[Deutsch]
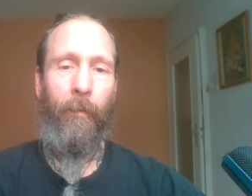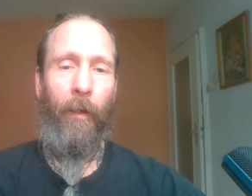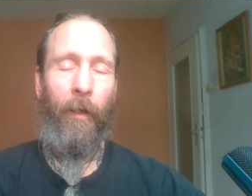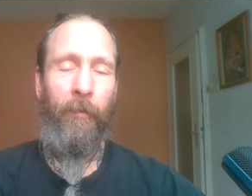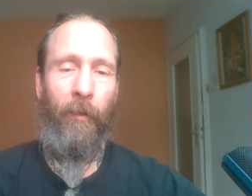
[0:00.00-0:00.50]

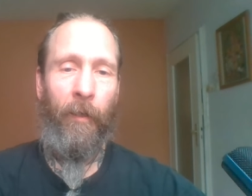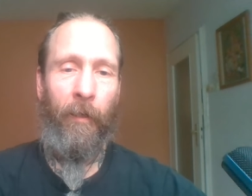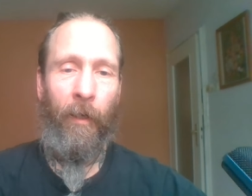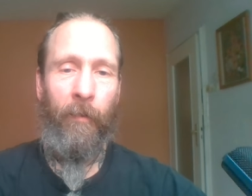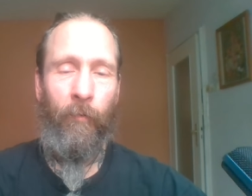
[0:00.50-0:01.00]
Andere
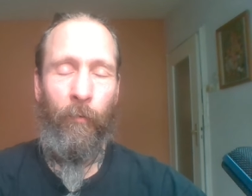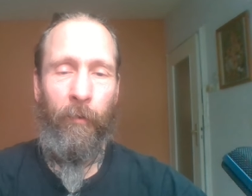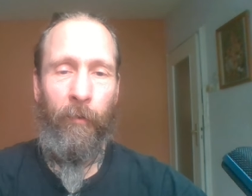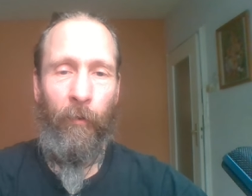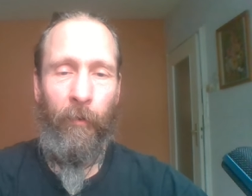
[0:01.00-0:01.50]

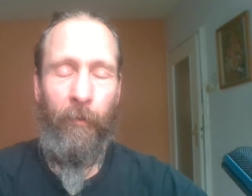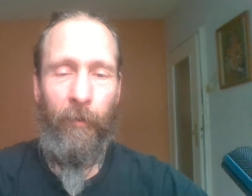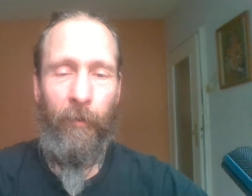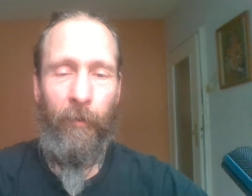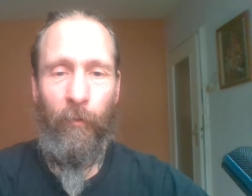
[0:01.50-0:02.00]
Erkrankungen können
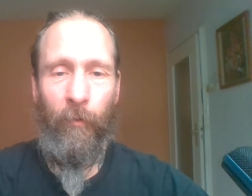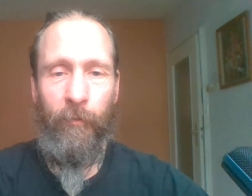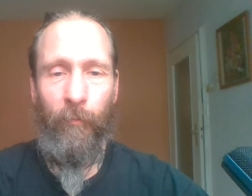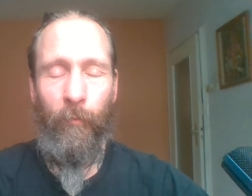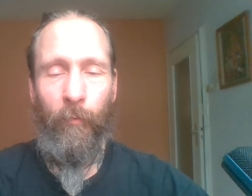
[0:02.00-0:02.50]
natürlich auch
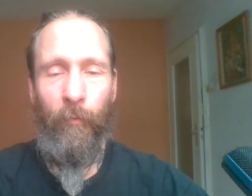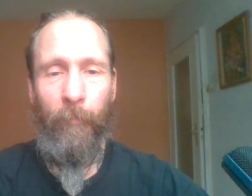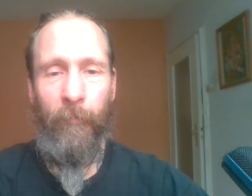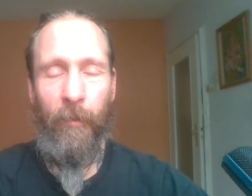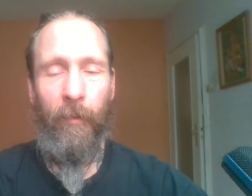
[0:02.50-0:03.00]
zu
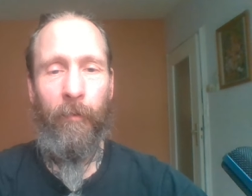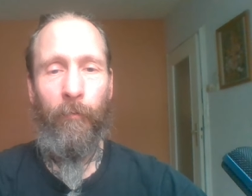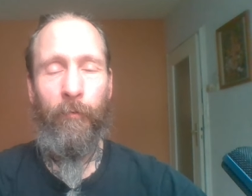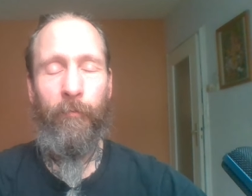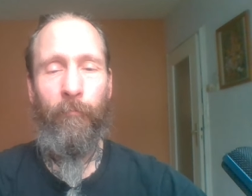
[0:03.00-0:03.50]

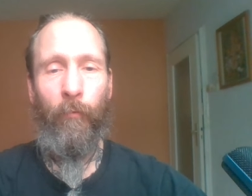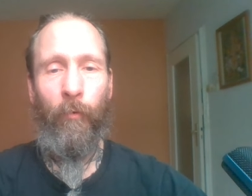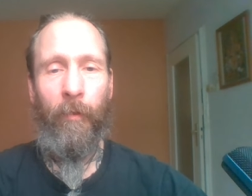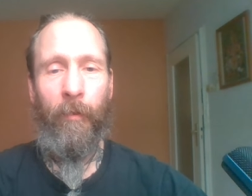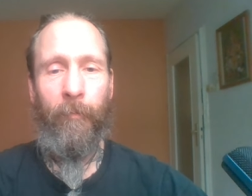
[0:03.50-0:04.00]
Tinnitus
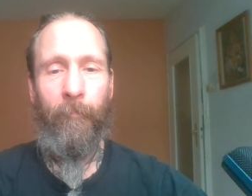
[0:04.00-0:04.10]
führen,